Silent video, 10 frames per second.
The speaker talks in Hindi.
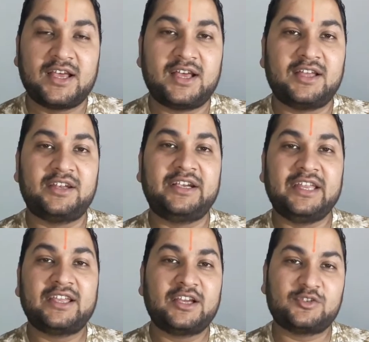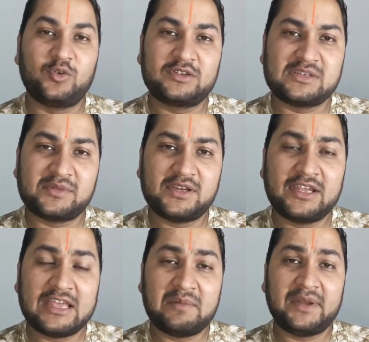रीडिंग का शुल्क समझ
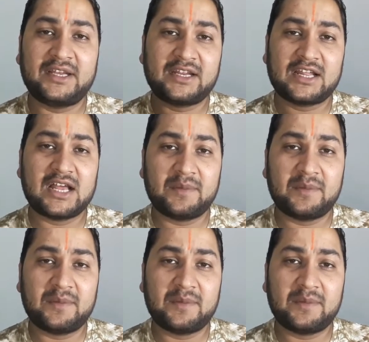लें या मीटर का